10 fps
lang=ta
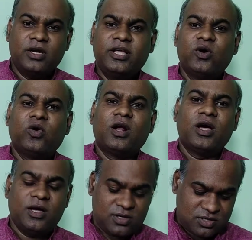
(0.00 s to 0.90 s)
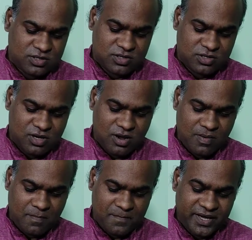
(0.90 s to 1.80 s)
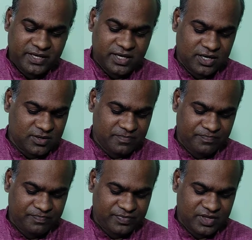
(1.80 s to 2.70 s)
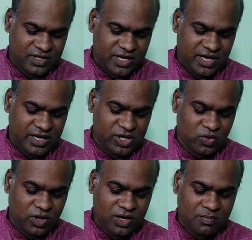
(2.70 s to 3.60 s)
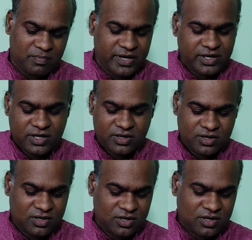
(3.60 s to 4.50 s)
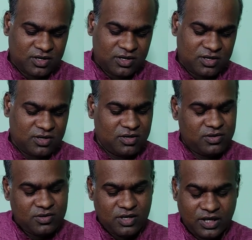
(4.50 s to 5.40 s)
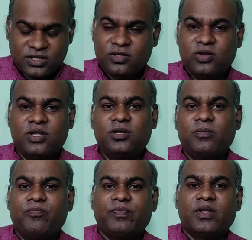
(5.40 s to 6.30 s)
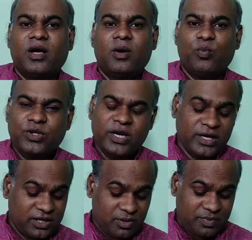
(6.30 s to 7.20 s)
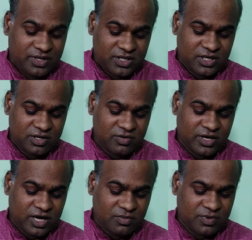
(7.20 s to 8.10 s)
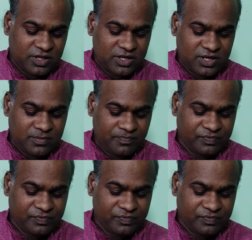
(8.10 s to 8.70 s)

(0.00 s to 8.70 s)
லியோரா மைக்கேல் ஏ லியோரா மைக்கேல் அடுத்தது வந்து முதல் இடத்தை பிடித்திருக்கிறவர் யாருன்னு பார்த்தீங்கன்னா